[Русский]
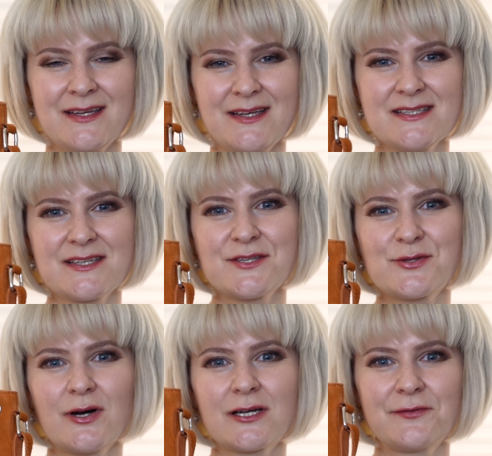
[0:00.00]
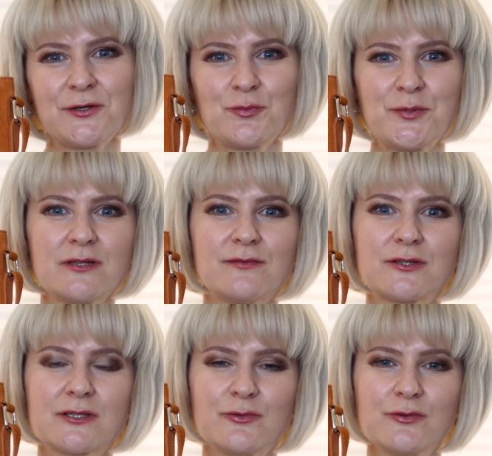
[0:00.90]
Из аксессуаров я купила
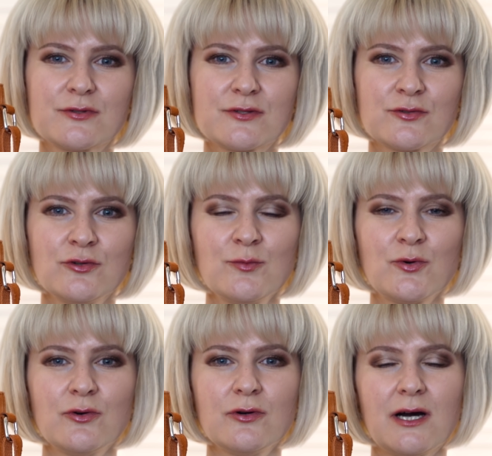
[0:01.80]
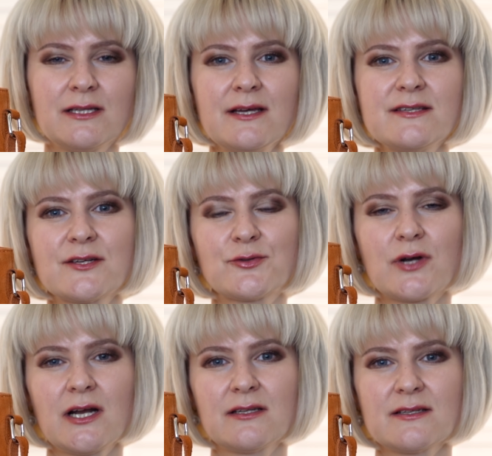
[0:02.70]
вот такую сумку. Она из
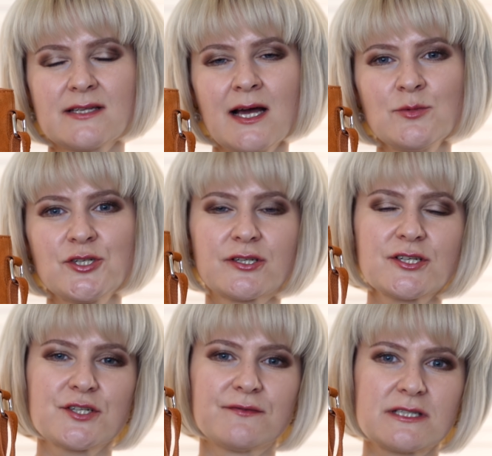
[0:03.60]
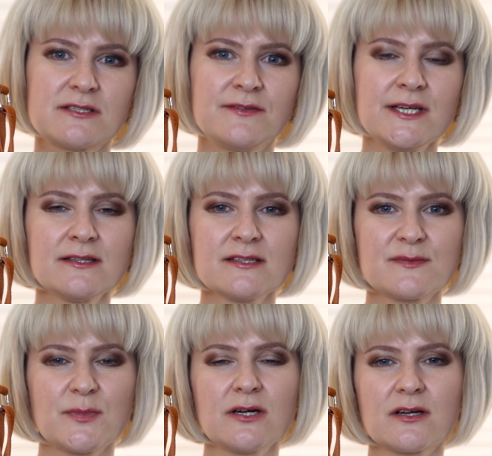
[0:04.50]
натуральной замши, рыжего цвета,
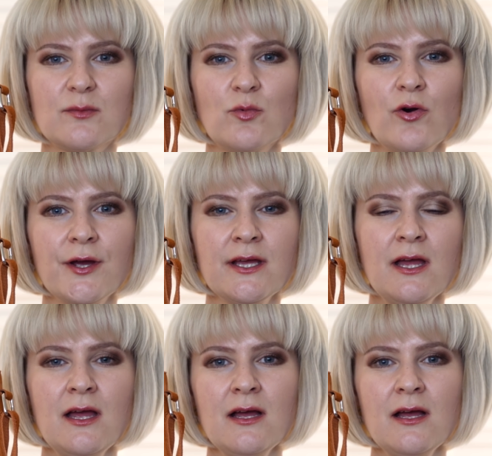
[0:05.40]
с бахромой.